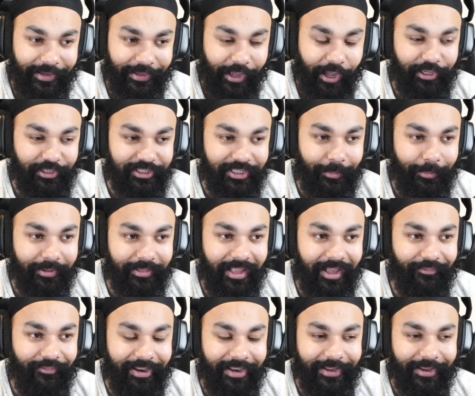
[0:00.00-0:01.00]
काचा
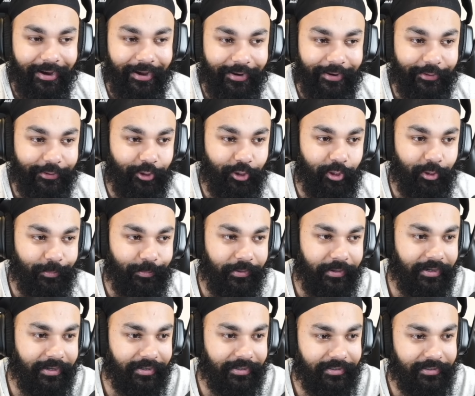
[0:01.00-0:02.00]
बादाम वाले गाने के
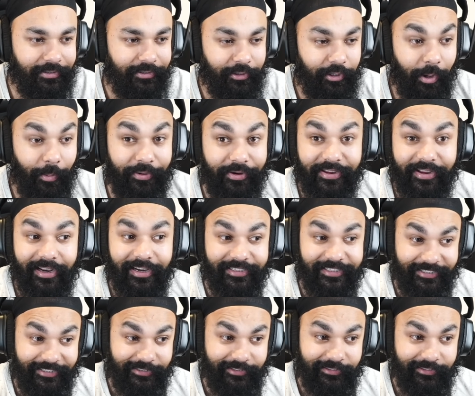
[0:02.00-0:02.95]
ऊपर अब रियलिटी